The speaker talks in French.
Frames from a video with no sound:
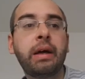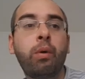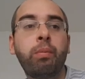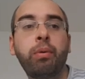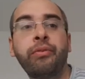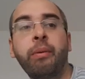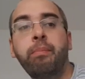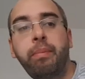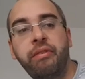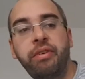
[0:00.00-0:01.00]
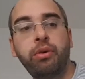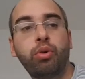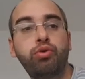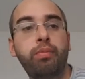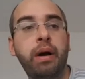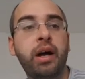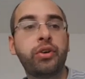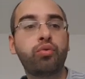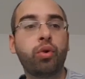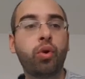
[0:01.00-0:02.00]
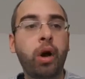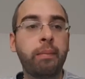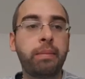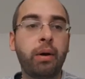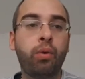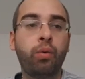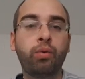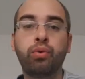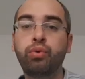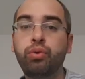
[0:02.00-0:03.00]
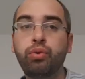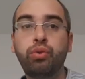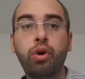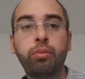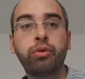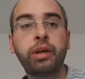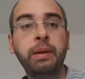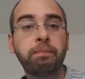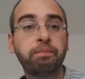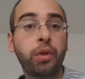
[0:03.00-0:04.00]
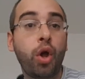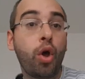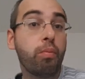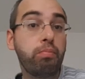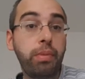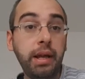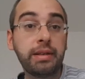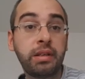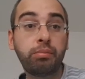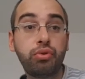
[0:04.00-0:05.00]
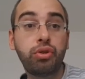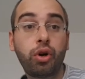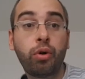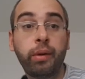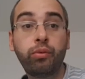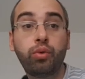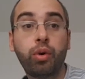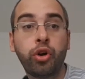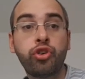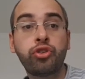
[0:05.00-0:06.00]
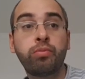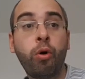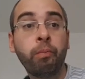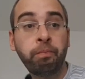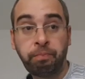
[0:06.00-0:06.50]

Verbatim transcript: Hein. On pense à Belphégor du Page ou encore à Baron euh, de, l'Ormerie. Mais il s'imposait quand même courageusement.